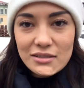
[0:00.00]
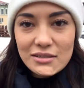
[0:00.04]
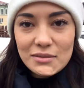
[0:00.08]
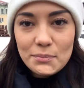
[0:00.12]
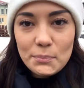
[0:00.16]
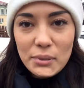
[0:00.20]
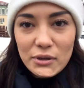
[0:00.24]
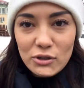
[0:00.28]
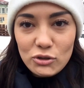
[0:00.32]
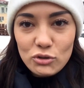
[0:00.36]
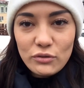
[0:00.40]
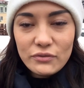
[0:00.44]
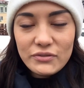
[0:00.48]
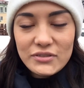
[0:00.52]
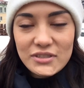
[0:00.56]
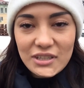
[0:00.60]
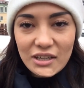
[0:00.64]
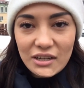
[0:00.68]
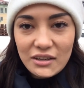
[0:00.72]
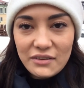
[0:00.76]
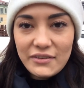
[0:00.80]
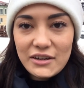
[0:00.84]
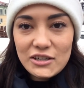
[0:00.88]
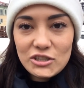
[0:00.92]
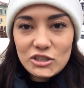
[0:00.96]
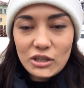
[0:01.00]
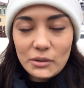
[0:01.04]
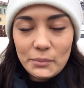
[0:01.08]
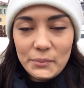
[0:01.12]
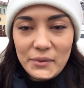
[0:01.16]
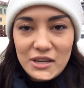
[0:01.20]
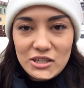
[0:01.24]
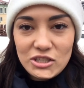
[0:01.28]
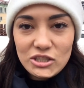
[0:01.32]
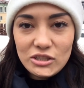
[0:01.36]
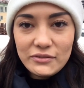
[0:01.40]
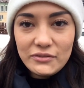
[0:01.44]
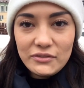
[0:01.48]
сбычу всех ваших
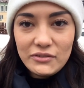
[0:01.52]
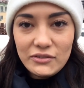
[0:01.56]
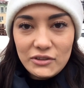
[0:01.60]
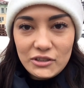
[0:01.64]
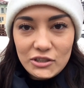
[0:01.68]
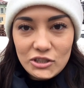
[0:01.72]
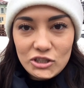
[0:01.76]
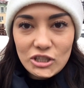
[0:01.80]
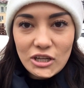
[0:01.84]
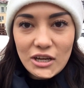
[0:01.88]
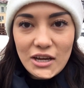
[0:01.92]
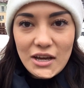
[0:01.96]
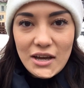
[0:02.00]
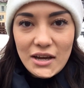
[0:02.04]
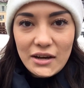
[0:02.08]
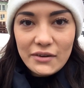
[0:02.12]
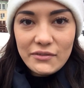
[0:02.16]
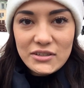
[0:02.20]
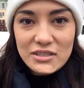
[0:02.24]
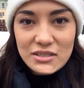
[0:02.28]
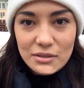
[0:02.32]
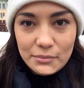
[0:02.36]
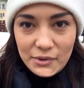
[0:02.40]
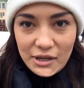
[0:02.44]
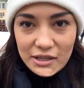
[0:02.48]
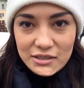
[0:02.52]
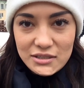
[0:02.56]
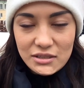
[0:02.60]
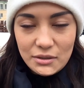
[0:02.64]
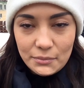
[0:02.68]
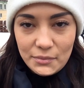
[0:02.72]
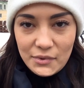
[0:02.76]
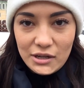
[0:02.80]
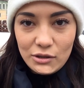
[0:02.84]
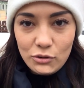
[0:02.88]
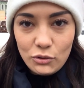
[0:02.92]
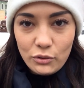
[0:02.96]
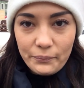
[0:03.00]
мечт в 2018
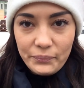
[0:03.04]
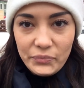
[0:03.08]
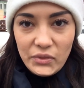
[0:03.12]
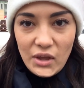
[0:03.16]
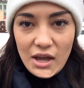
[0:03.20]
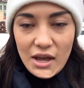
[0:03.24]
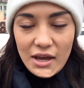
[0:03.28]
году.